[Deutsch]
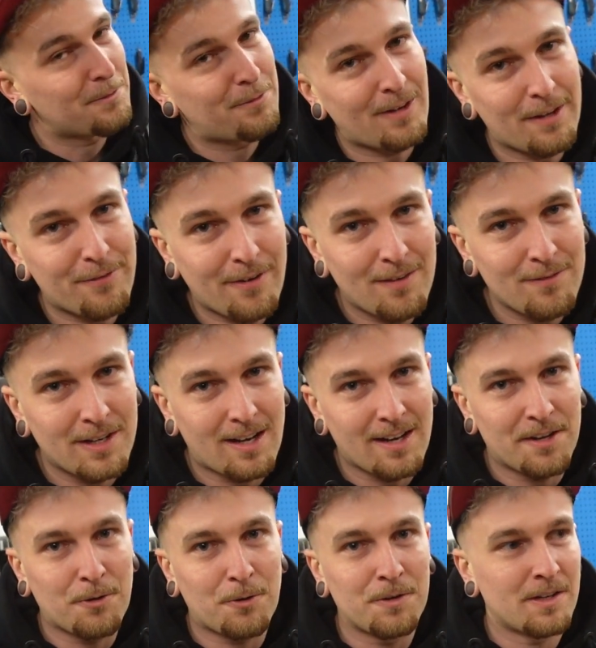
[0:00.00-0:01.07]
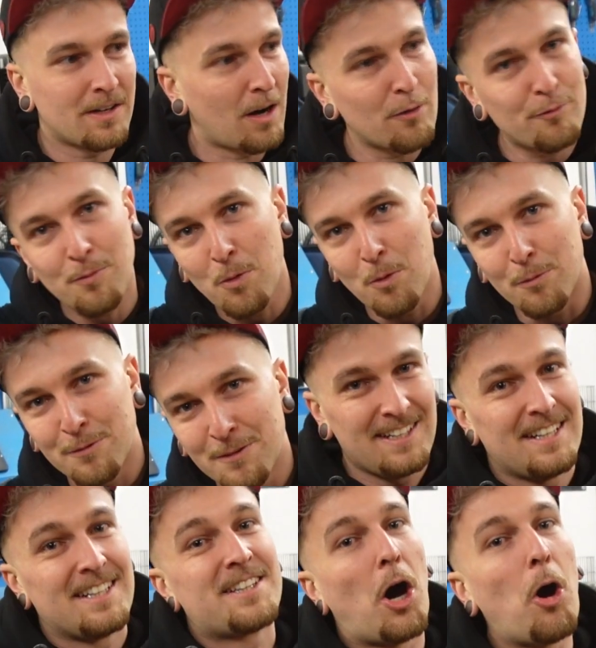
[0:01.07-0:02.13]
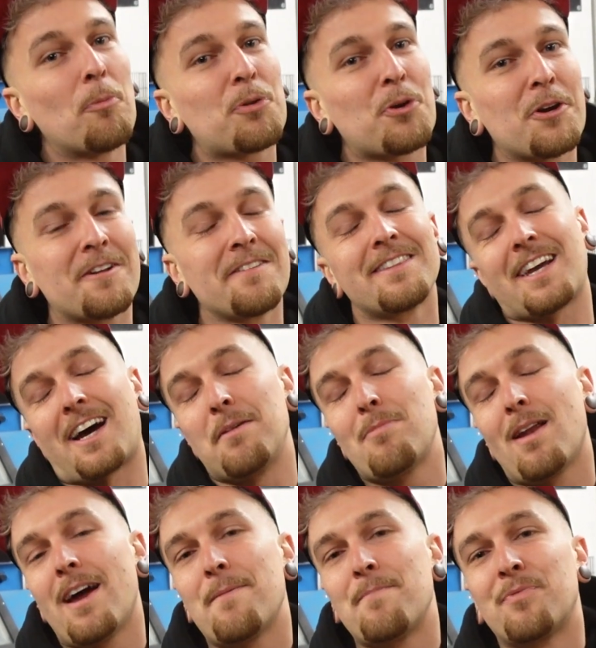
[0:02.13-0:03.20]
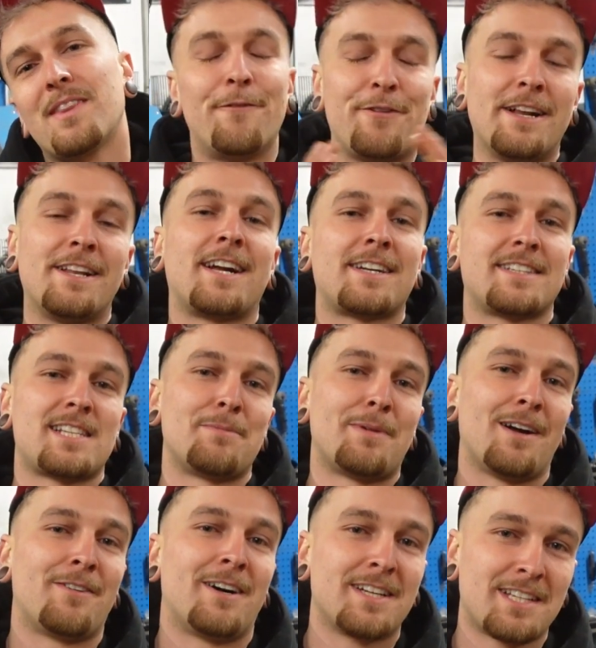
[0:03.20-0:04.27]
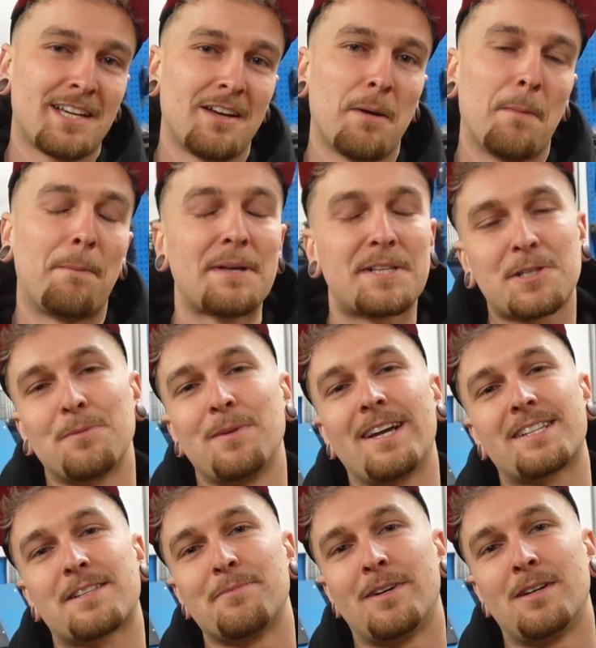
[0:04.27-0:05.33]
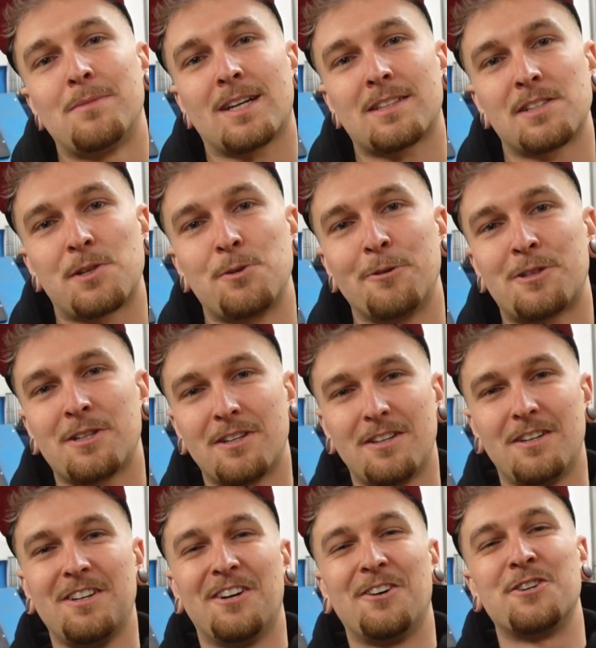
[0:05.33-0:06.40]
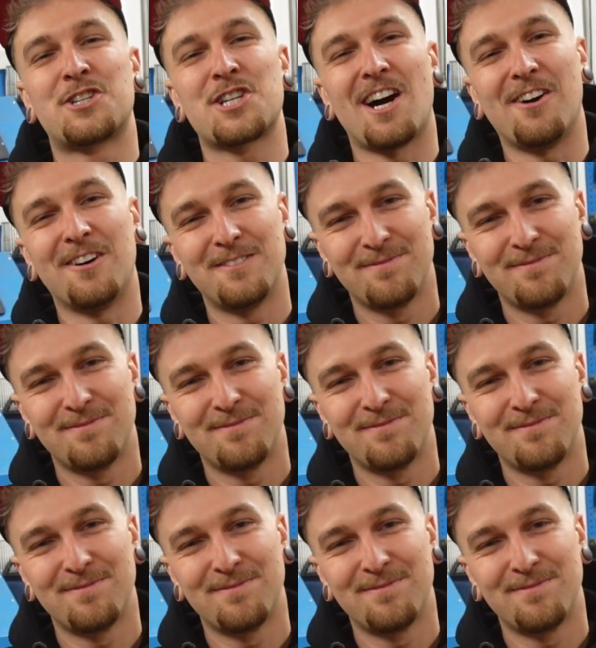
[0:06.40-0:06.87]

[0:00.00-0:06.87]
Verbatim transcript: Und vielleicht fahren wir eine kleine Runde auf dem Hof. Daumen drücken, dranbleiben. Vielen Dank, dass ihr dabei wart. Bis zum nächsten Mal. Macht es gut und ciao.